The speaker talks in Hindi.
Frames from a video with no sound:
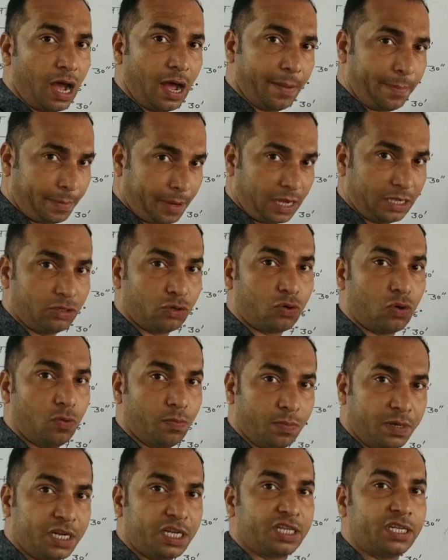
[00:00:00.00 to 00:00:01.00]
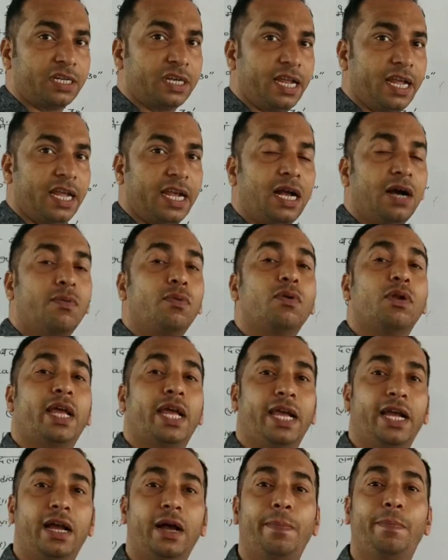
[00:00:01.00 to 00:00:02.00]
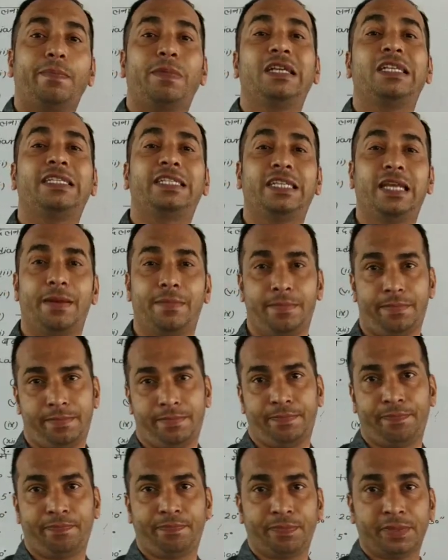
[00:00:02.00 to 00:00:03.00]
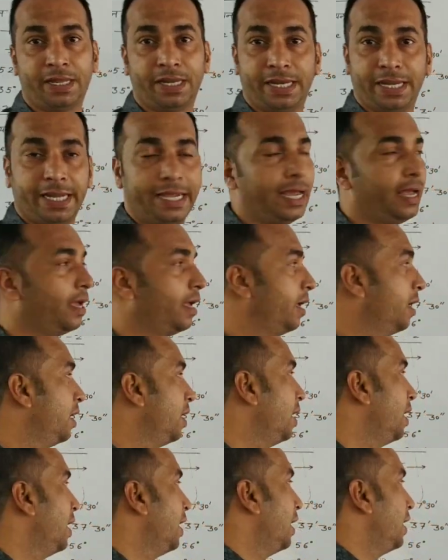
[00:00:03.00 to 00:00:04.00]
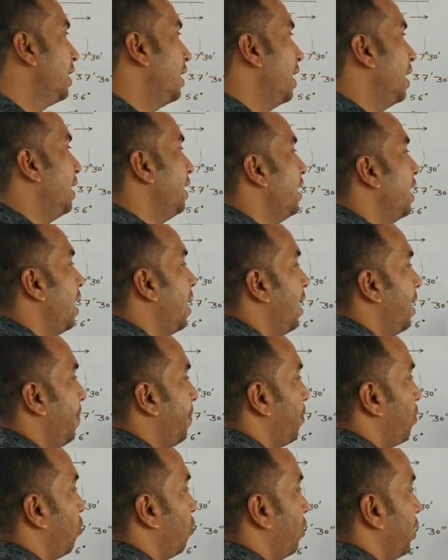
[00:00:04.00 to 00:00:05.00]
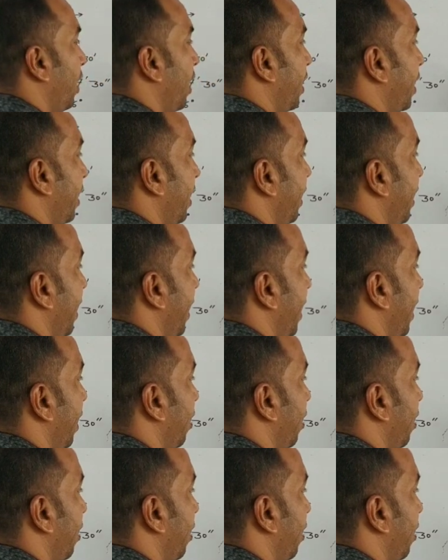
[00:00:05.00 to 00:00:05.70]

आपका जो कॉम्बिनेशन रहेगा वो रहेगा पी ठीक है यानी आपको देखनी है